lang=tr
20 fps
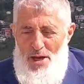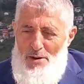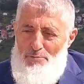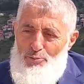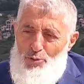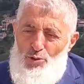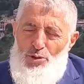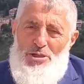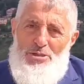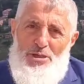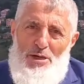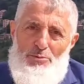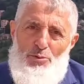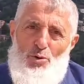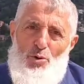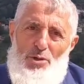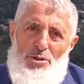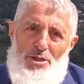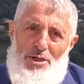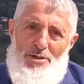E burada
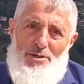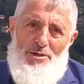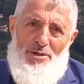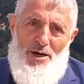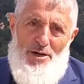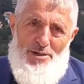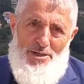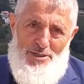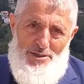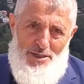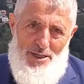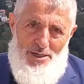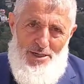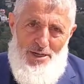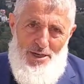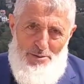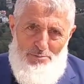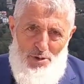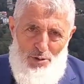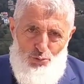tabii onların
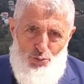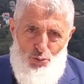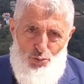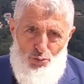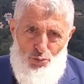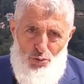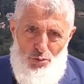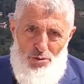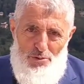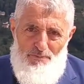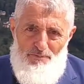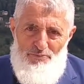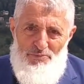gayretleriyle mevcuttur.